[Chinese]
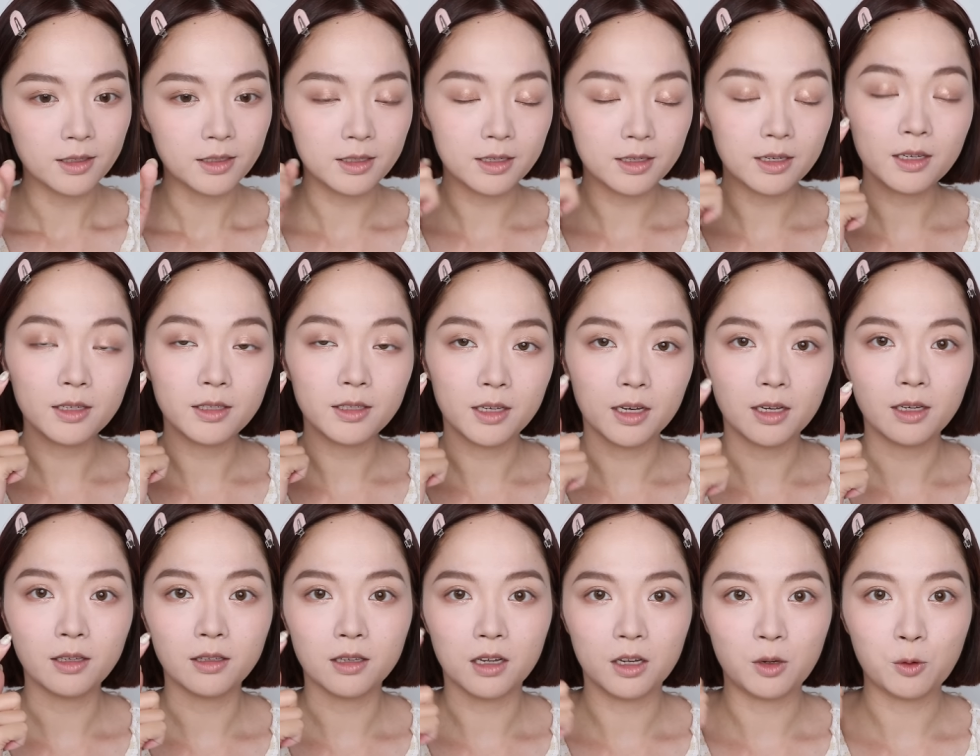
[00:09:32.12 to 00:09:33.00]
今天的
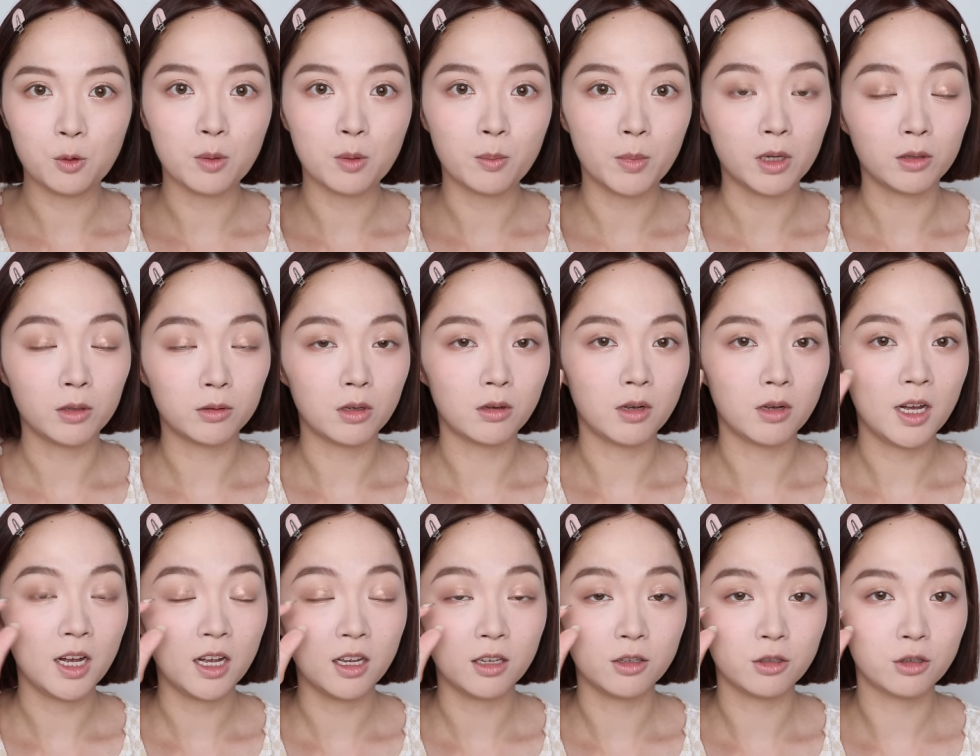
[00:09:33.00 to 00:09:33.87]
眼影呢，因为没有那种
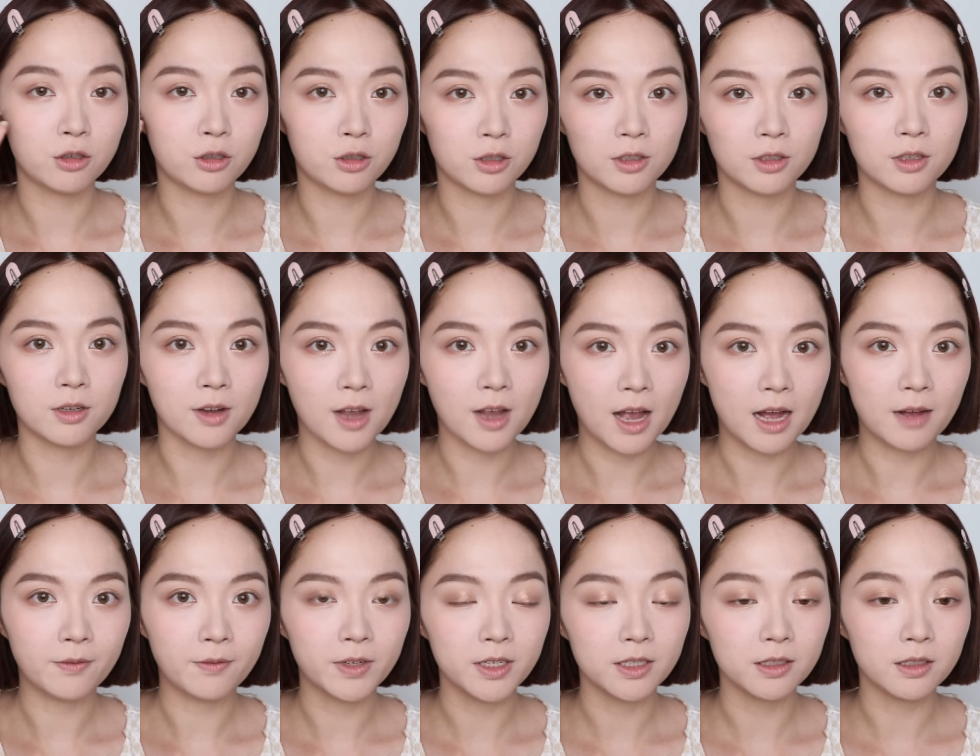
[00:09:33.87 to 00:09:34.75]
很深的
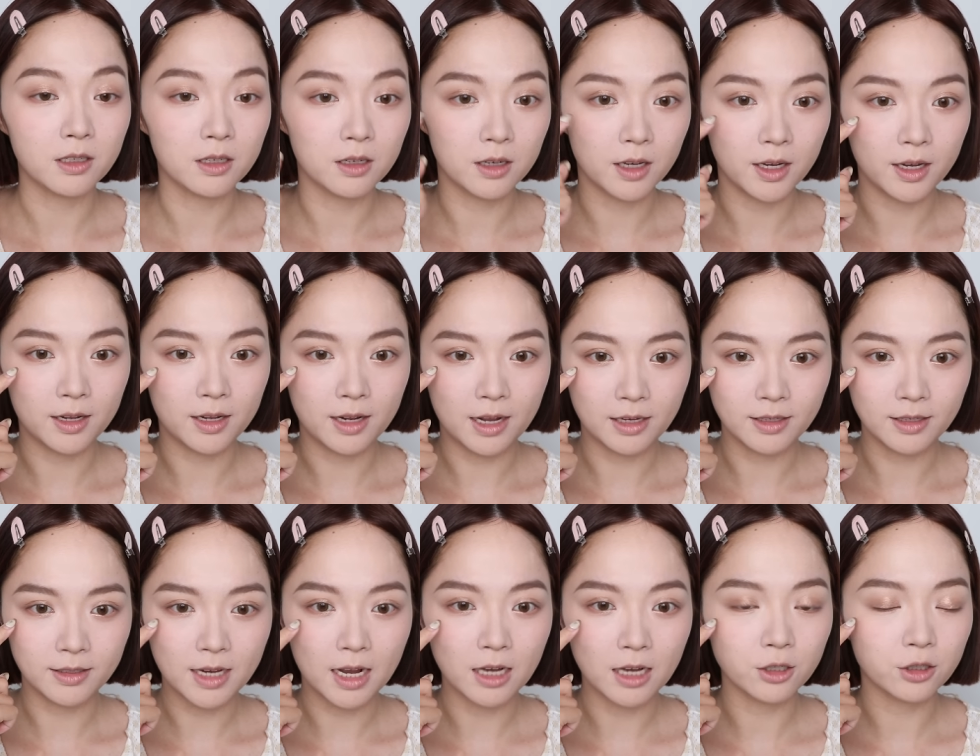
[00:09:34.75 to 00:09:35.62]
咖啡色可以来
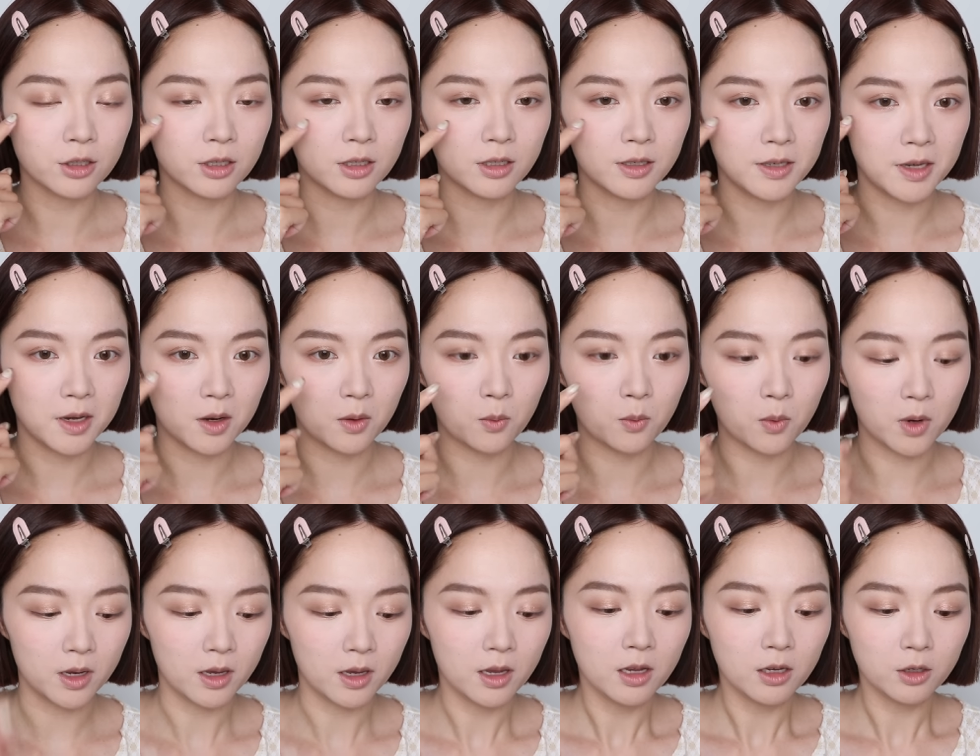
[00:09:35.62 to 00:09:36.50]
加深眼
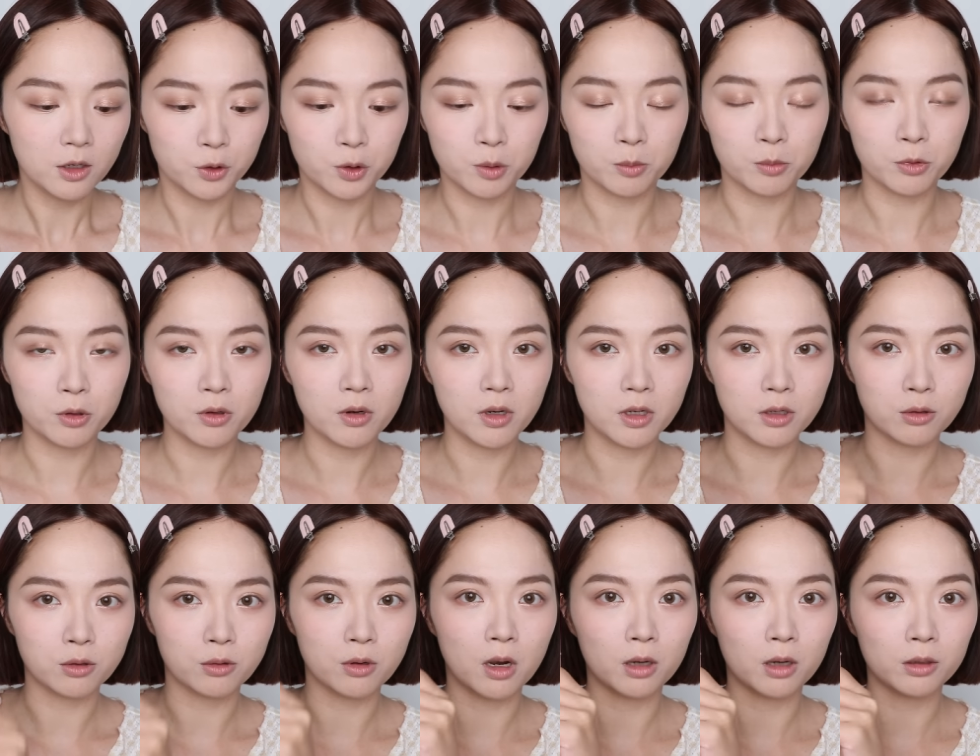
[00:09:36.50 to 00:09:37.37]
尾，所以我们就
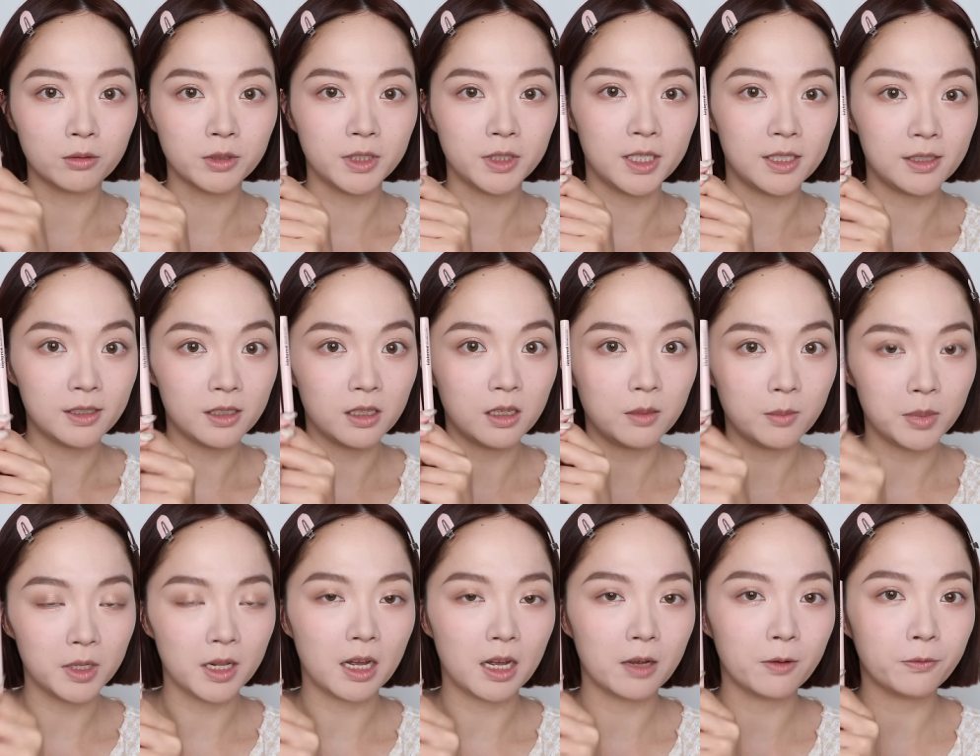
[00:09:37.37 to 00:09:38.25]
很需要用眼线一
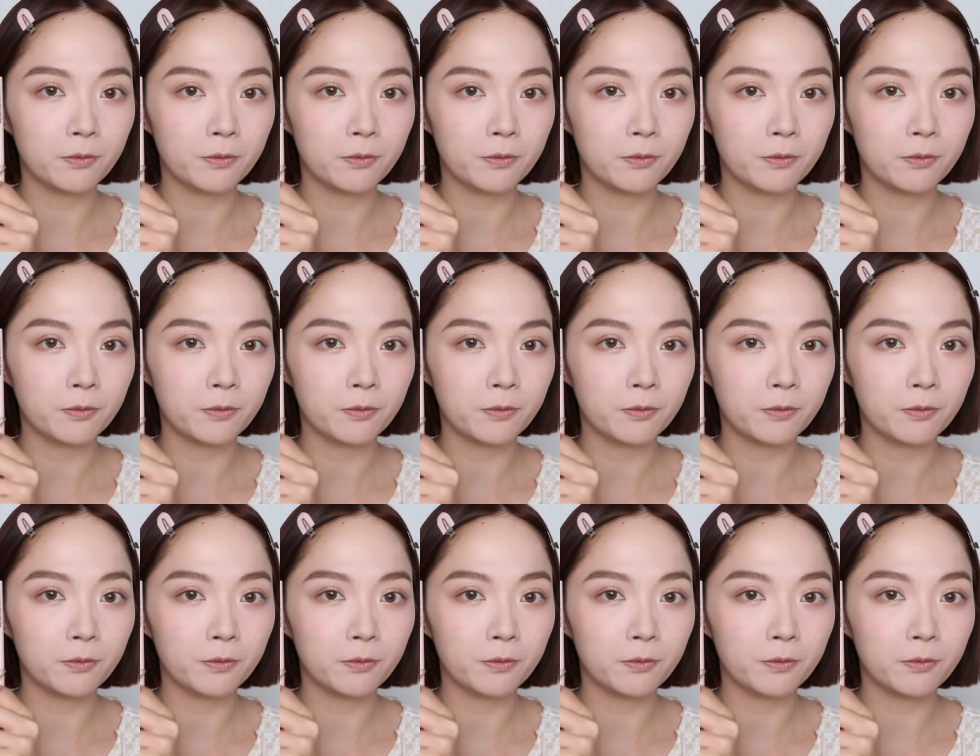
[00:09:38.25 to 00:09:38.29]
笔来